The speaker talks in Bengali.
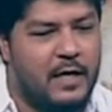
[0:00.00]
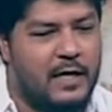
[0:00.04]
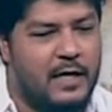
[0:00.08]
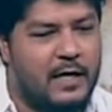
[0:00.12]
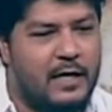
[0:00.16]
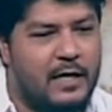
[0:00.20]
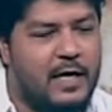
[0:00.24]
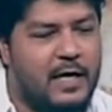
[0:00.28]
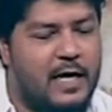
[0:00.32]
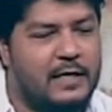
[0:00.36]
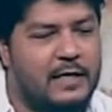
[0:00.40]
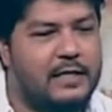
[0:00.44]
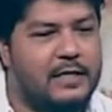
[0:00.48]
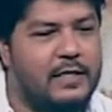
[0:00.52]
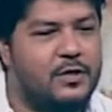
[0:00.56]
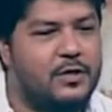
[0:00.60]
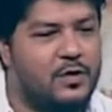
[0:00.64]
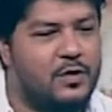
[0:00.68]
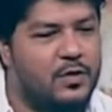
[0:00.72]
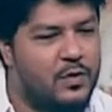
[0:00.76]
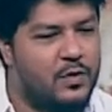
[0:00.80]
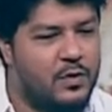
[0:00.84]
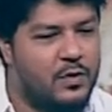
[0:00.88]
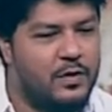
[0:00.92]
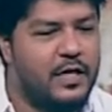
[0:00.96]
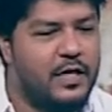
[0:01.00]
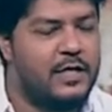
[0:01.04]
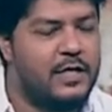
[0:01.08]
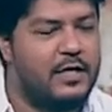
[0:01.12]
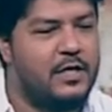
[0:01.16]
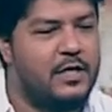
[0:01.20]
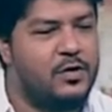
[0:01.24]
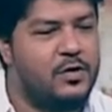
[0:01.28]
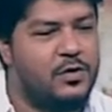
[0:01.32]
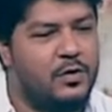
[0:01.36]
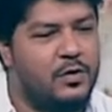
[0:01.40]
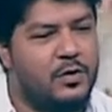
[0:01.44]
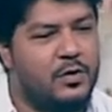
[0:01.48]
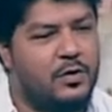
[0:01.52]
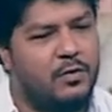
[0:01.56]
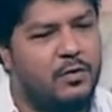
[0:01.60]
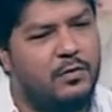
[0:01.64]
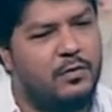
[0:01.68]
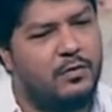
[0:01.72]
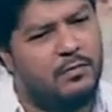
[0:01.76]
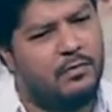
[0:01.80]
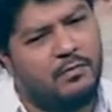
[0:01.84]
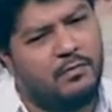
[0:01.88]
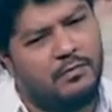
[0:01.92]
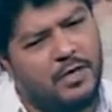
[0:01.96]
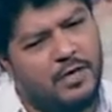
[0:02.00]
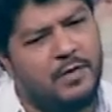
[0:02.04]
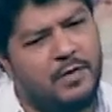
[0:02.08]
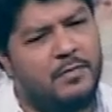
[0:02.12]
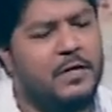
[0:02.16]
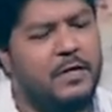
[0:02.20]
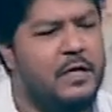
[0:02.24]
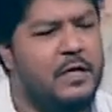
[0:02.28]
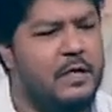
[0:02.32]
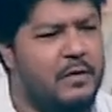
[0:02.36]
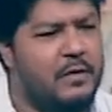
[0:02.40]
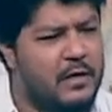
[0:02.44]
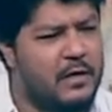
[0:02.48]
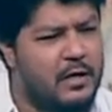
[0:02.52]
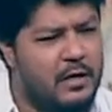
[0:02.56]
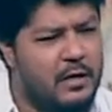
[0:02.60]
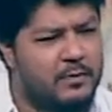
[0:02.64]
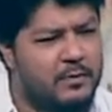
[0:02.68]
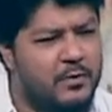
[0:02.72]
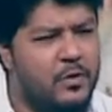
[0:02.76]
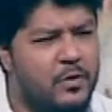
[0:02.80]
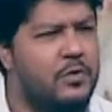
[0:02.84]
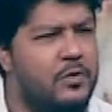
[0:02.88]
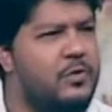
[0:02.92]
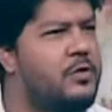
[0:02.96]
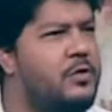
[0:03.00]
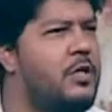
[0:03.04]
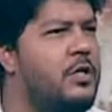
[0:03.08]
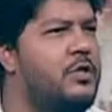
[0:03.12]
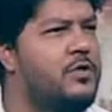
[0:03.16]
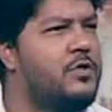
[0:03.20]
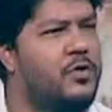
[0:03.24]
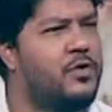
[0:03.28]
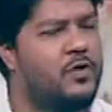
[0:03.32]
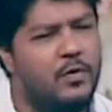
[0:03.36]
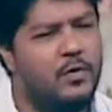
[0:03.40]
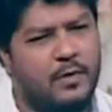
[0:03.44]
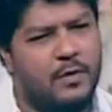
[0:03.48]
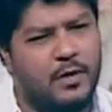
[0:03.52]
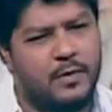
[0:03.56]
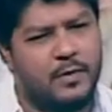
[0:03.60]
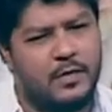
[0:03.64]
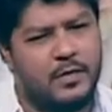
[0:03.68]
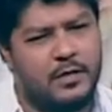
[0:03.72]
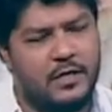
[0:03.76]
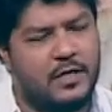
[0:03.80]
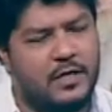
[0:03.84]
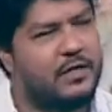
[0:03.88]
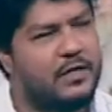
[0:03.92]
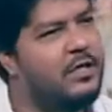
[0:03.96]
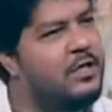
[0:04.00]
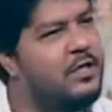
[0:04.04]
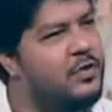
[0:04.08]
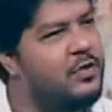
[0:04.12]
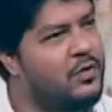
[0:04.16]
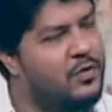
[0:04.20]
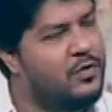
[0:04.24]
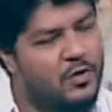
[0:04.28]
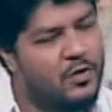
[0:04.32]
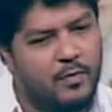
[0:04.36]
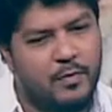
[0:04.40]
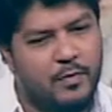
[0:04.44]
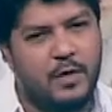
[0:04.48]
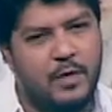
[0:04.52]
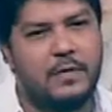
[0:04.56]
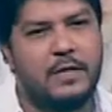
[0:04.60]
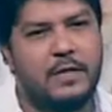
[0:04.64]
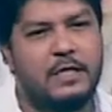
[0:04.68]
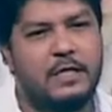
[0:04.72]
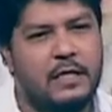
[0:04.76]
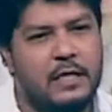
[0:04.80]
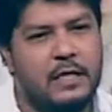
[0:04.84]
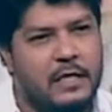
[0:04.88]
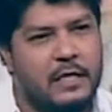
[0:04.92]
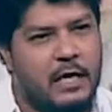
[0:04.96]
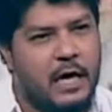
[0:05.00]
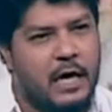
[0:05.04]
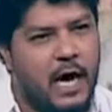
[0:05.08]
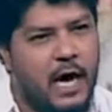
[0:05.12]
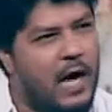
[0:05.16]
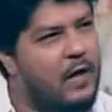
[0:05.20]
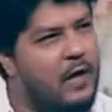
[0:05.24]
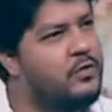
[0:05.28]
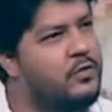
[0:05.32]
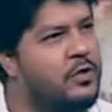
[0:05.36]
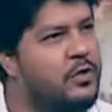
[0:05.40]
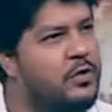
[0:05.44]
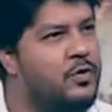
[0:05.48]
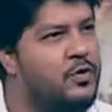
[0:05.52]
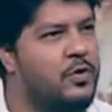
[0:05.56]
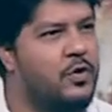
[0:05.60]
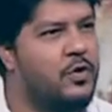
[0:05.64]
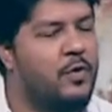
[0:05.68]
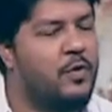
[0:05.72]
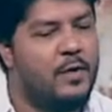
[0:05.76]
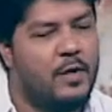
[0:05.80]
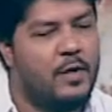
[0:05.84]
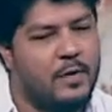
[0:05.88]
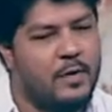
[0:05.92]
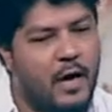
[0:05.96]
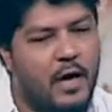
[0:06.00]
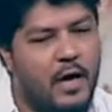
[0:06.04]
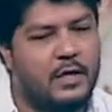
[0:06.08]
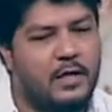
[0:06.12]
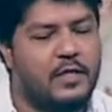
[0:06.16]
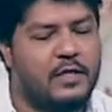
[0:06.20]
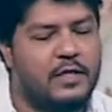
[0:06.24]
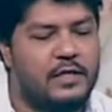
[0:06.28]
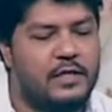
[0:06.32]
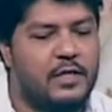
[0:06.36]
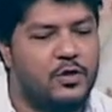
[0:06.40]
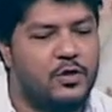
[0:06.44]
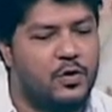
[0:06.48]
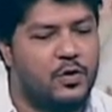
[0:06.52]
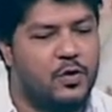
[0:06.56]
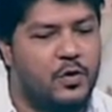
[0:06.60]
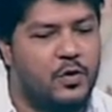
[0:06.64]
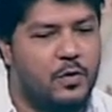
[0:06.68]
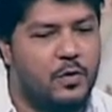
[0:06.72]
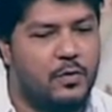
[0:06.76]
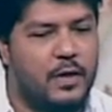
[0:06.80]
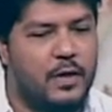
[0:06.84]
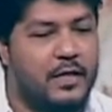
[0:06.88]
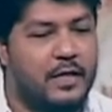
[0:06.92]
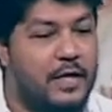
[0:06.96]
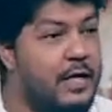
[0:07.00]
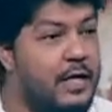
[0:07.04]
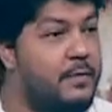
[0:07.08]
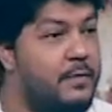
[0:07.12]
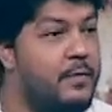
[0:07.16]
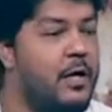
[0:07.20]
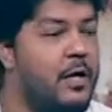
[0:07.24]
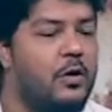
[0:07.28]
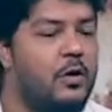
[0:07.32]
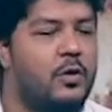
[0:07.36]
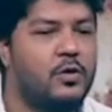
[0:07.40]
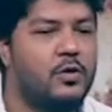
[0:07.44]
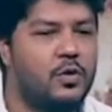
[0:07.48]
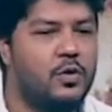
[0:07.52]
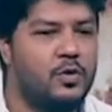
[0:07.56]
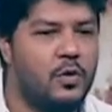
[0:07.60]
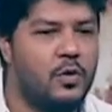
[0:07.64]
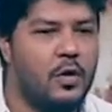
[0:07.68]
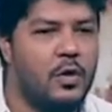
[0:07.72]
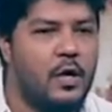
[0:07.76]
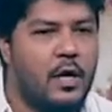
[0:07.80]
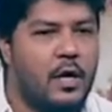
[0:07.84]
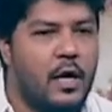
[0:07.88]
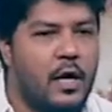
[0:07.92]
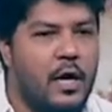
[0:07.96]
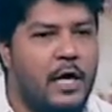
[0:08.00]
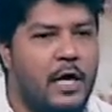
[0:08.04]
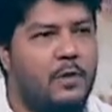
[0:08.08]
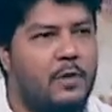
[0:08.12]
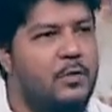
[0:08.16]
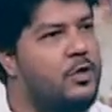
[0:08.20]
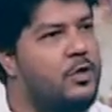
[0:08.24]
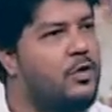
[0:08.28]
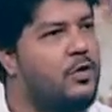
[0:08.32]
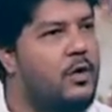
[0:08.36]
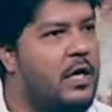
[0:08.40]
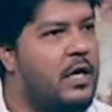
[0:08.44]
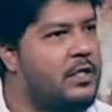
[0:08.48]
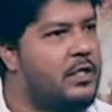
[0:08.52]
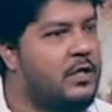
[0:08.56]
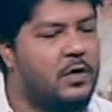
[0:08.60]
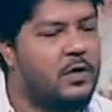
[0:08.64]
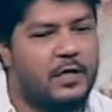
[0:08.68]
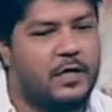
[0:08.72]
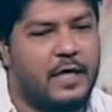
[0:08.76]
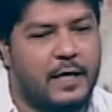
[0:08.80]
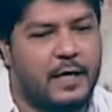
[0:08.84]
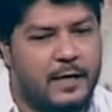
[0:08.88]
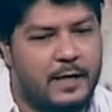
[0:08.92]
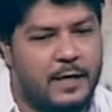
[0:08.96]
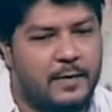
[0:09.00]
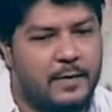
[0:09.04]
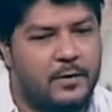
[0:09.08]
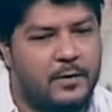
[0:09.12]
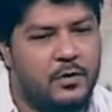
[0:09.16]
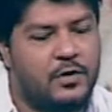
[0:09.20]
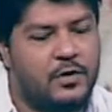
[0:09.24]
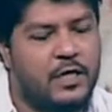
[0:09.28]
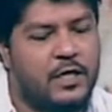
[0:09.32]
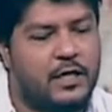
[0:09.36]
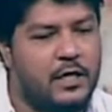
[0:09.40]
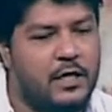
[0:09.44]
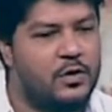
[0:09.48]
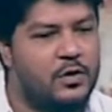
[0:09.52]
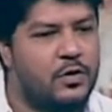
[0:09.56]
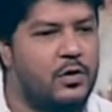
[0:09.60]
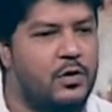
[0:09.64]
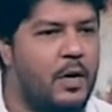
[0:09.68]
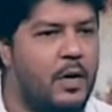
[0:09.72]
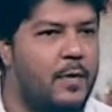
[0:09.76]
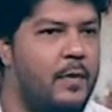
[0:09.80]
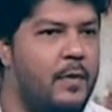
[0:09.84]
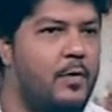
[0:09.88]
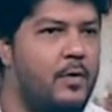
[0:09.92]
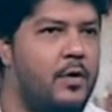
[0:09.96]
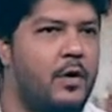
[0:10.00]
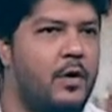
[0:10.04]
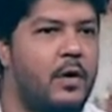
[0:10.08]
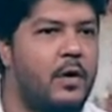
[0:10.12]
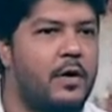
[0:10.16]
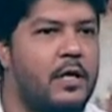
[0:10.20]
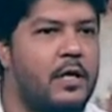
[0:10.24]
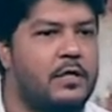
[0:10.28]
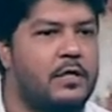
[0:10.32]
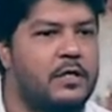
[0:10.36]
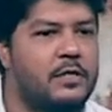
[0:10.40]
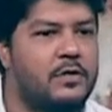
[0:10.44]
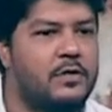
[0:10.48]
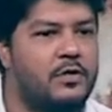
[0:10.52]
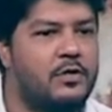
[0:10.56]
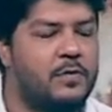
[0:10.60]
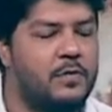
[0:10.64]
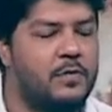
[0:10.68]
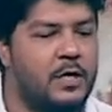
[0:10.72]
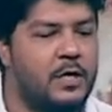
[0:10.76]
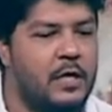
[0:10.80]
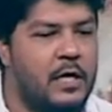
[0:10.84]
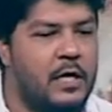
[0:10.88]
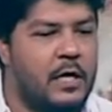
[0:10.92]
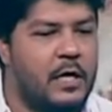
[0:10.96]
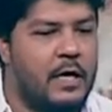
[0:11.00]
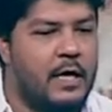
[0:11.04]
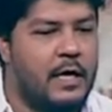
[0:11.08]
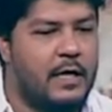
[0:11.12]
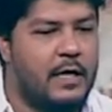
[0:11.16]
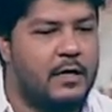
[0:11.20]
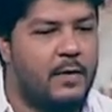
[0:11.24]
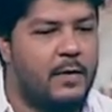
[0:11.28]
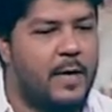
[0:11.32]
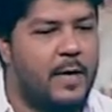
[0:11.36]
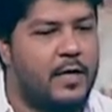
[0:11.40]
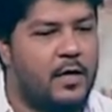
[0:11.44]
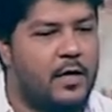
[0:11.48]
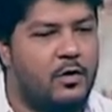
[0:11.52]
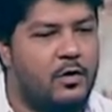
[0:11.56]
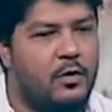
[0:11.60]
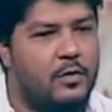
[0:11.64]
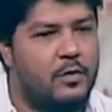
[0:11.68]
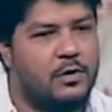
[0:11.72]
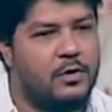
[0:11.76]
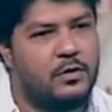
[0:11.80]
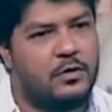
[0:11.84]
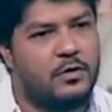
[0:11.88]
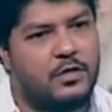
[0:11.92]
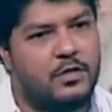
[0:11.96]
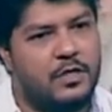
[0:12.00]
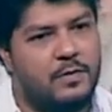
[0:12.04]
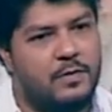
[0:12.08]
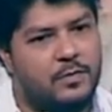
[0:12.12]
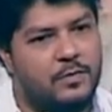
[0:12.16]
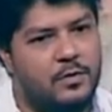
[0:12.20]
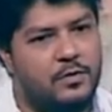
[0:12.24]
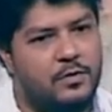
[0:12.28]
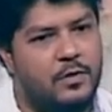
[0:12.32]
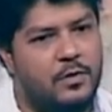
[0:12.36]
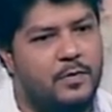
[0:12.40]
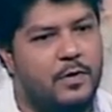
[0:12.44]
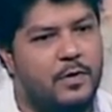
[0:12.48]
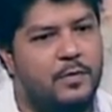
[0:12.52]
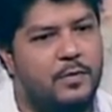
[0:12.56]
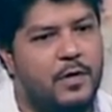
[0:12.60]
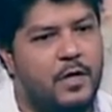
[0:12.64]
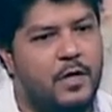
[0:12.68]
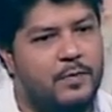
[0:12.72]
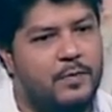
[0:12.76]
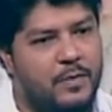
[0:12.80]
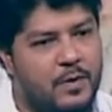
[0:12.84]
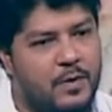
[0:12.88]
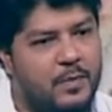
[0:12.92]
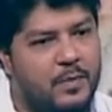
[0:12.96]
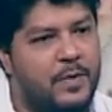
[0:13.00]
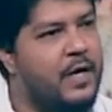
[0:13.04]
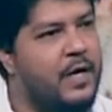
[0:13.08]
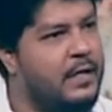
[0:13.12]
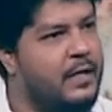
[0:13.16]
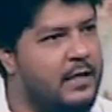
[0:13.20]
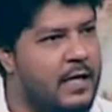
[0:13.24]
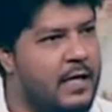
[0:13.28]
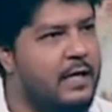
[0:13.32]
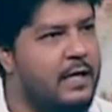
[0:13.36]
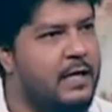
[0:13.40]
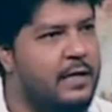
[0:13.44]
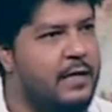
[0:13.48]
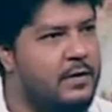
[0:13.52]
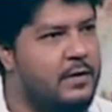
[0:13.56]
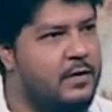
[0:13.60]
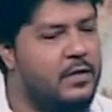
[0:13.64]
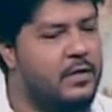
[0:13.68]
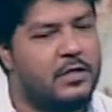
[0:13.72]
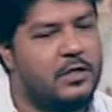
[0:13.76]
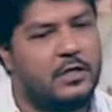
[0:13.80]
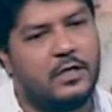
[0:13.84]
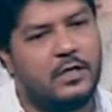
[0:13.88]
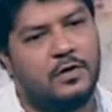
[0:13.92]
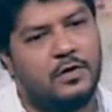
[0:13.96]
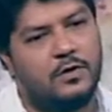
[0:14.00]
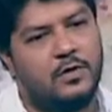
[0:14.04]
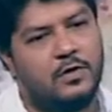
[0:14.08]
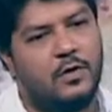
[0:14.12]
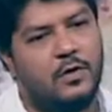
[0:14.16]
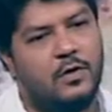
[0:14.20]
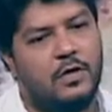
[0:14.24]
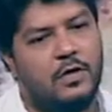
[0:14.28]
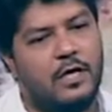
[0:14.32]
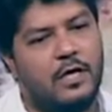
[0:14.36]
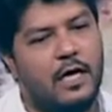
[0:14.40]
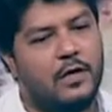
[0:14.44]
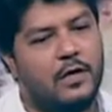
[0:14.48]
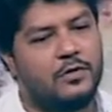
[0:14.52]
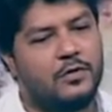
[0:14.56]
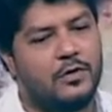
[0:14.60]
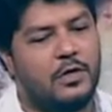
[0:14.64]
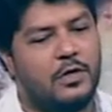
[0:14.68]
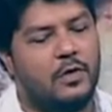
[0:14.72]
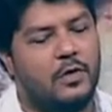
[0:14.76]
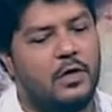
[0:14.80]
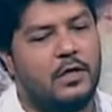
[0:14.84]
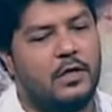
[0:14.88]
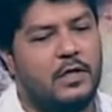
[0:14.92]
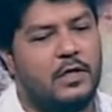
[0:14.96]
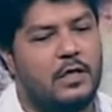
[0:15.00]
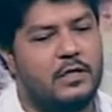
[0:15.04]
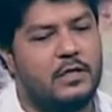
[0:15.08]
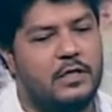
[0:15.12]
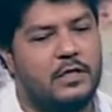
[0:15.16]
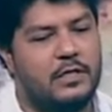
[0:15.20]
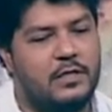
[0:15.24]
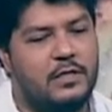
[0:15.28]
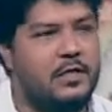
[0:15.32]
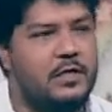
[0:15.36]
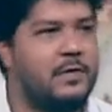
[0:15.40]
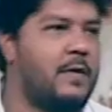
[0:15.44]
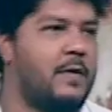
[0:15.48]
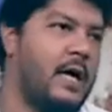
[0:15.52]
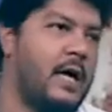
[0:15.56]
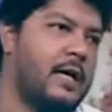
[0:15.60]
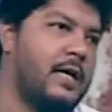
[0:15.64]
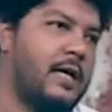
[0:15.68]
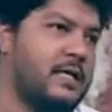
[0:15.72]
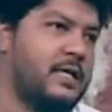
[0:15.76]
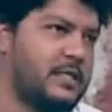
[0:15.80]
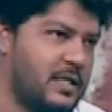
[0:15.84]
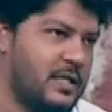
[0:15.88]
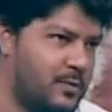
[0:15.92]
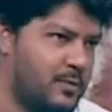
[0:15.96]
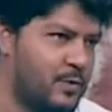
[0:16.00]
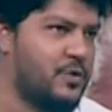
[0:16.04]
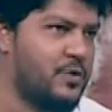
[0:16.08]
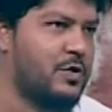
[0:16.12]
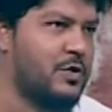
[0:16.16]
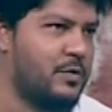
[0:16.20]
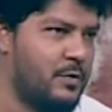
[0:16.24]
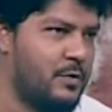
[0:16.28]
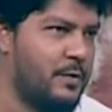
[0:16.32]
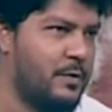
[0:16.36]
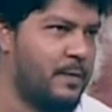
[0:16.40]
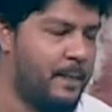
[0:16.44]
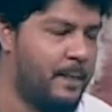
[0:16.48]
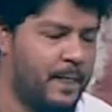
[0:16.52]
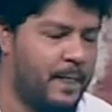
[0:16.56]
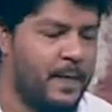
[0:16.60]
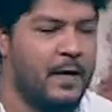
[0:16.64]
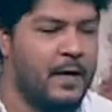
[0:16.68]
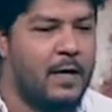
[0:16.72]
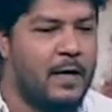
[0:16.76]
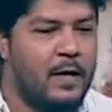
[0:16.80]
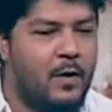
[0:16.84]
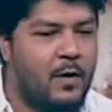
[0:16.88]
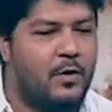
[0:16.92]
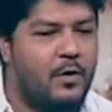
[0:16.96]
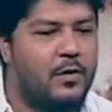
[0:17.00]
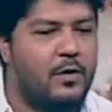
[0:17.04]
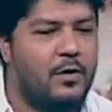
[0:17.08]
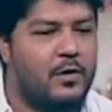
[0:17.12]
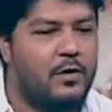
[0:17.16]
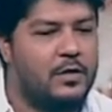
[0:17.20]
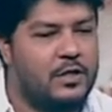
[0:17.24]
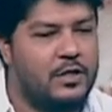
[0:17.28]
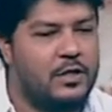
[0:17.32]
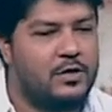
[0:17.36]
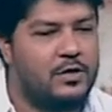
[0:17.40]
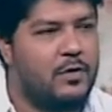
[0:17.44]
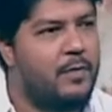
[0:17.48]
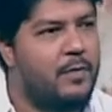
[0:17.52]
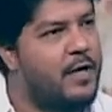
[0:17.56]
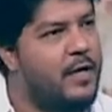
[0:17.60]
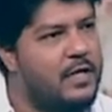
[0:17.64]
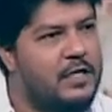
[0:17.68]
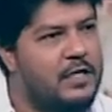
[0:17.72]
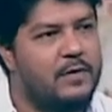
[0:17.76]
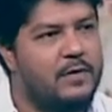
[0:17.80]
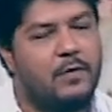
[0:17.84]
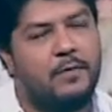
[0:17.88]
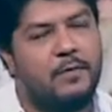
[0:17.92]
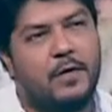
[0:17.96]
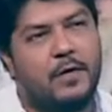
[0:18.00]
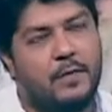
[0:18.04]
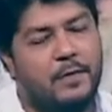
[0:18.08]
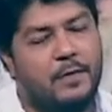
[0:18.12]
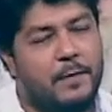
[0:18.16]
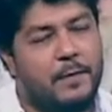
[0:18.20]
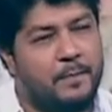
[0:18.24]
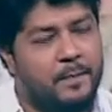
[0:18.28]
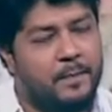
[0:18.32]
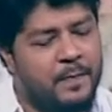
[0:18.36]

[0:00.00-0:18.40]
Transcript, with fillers: কাজের জন্য ডেটের জন্য মেবি প্রডিউসার জন্য মেবি ডিরেক্টরের জন্য মেবি হাউসের জন্য মেবি আর্টিস্টের জন্য বা ডেট মেলানোর জন্য এরকম কিছু আশা আর থাকে কিন্তু সেটার জন্য আমার মনে হয় না যে স্ক্রিপ্ট একটা ম্যাটার করবে যদি স্ক্রিপ্ট যদি প্রিপেয়ার প্রিপেয়ার্ড থাকে যদি সেটা যদি অলরেডি আলোচনা করা থাকে সেই স্ক্রিপ্ট আগে আসাই পসিবল অন্য জিনিস তো ম্যানেজেবল মেবি